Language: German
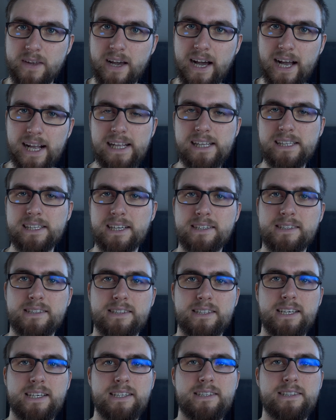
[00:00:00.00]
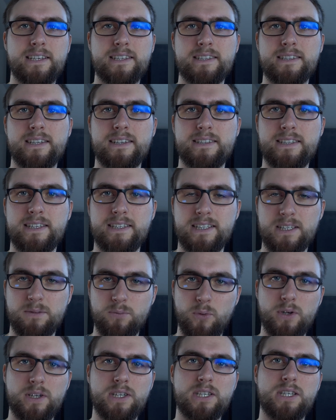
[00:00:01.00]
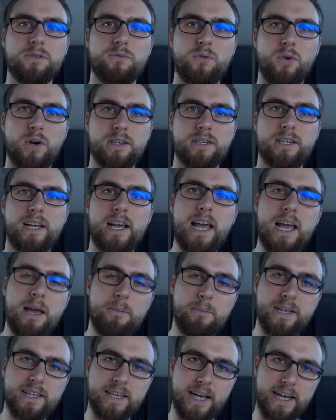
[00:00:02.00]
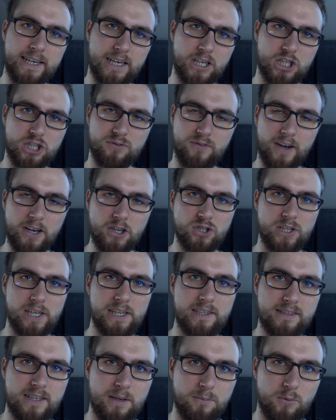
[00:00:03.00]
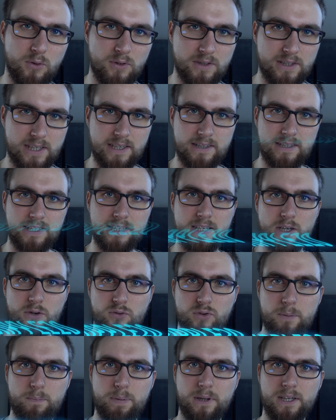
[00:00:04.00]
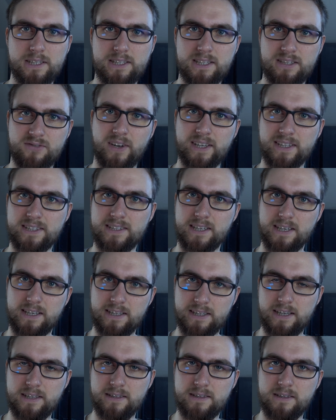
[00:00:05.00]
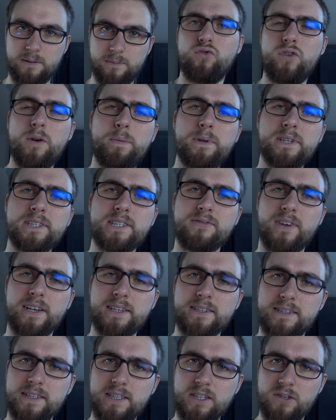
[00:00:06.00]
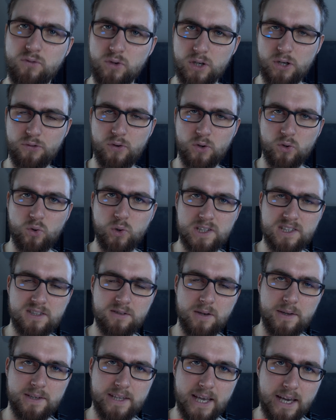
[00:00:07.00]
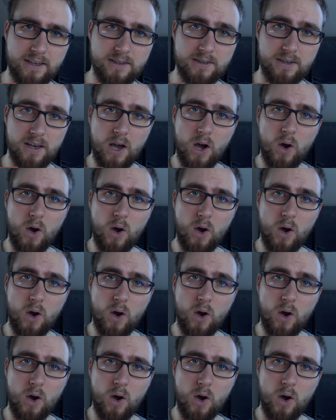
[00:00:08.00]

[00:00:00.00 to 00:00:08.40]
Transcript: All das ist jetzt tatsächlich möglich geworden mit einer Schwachstellensammlung, die sich Ripple 20 nennt. Ripple 20 wurde vor kurzem entdeckt